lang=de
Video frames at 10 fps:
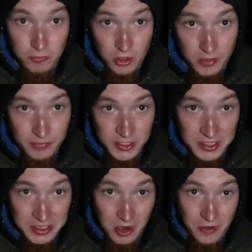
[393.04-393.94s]
morgen
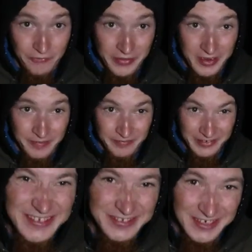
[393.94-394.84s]
Mittag aufwärmen.
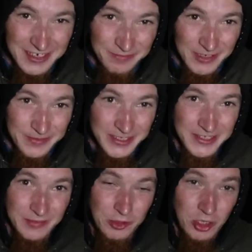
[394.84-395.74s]
Und so lange bleibt er
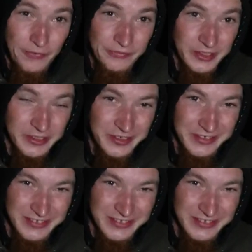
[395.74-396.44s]
hier im Topf drin.